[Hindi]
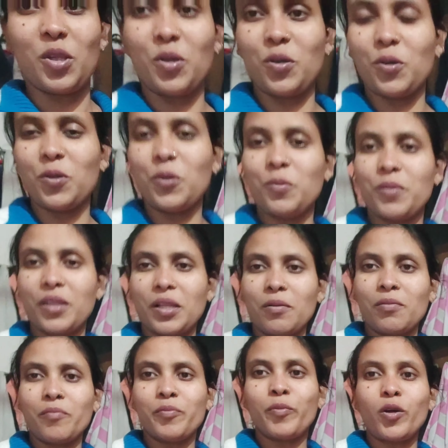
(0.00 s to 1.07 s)
तो
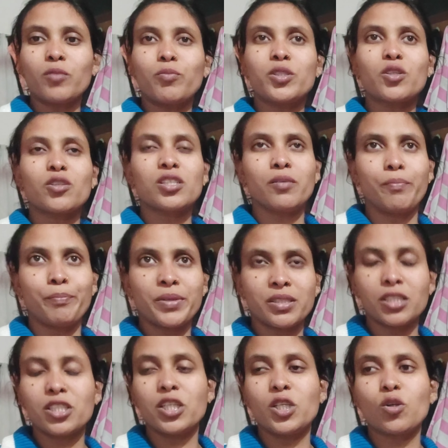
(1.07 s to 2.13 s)
मतलब बहुत
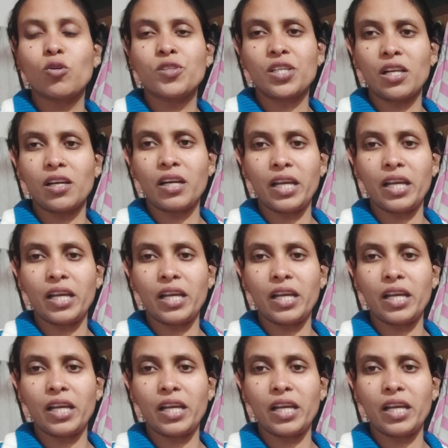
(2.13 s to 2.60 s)
बिजी शेड्यूल चल